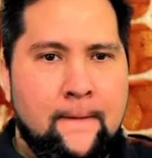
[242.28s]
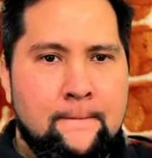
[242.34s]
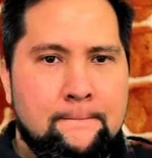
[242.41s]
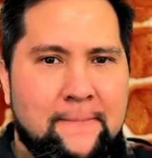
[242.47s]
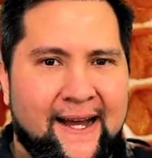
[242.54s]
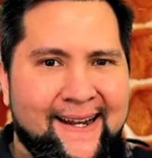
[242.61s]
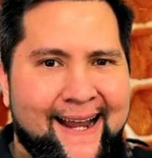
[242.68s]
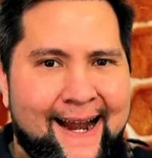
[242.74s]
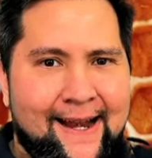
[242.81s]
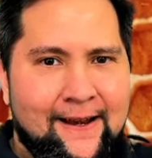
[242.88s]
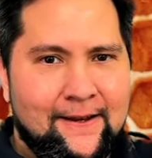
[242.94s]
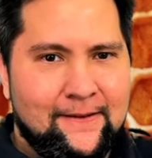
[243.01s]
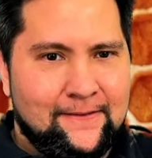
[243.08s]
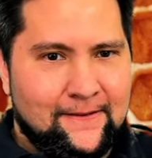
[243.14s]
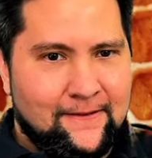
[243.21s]

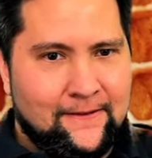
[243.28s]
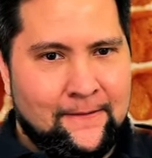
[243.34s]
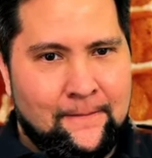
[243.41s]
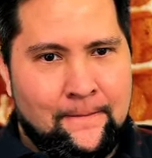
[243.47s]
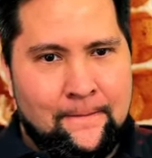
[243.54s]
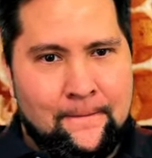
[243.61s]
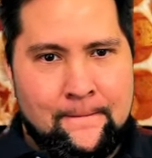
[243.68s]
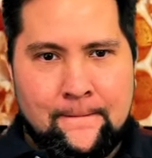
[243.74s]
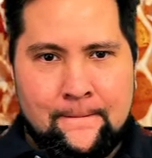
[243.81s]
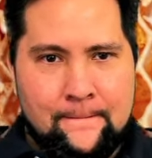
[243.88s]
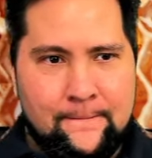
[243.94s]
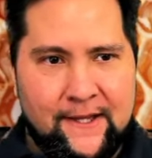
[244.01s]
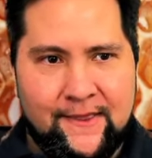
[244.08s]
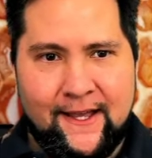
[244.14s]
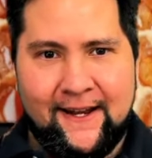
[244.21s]
Panal
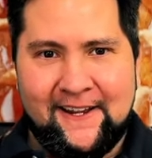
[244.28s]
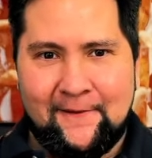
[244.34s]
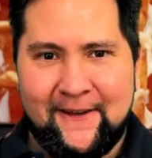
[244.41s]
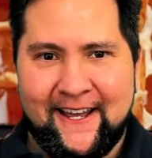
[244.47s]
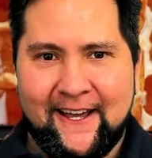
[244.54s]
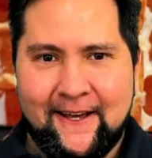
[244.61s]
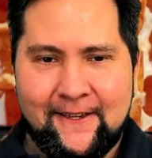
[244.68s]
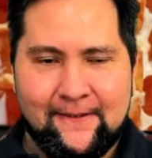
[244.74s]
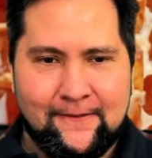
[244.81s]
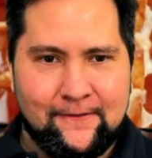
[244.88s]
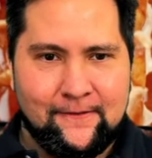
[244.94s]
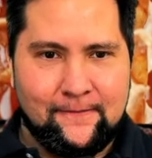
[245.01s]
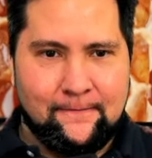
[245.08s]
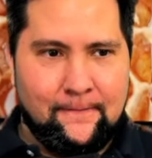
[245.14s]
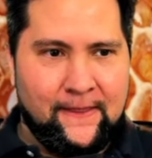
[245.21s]
panal de abejas,
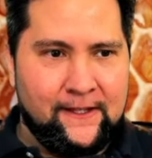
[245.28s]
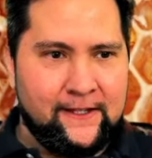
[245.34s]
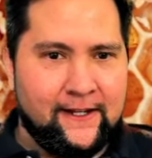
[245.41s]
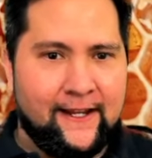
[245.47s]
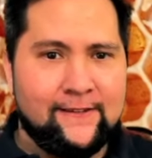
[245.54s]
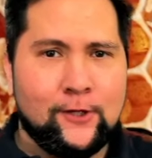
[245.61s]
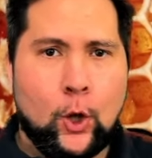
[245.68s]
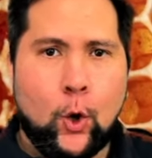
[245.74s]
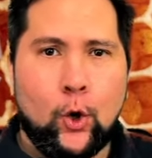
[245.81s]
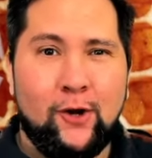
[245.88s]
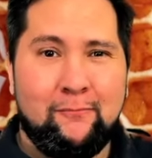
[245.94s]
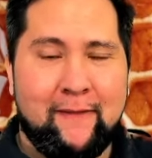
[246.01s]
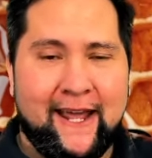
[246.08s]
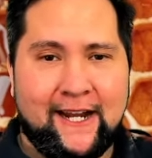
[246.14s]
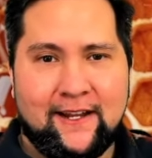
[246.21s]
en inglés
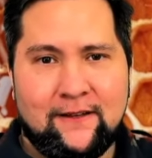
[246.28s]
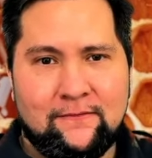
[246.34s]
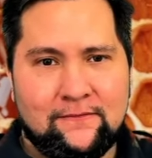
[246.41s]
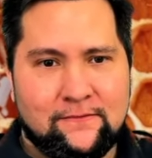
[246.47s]
colmena,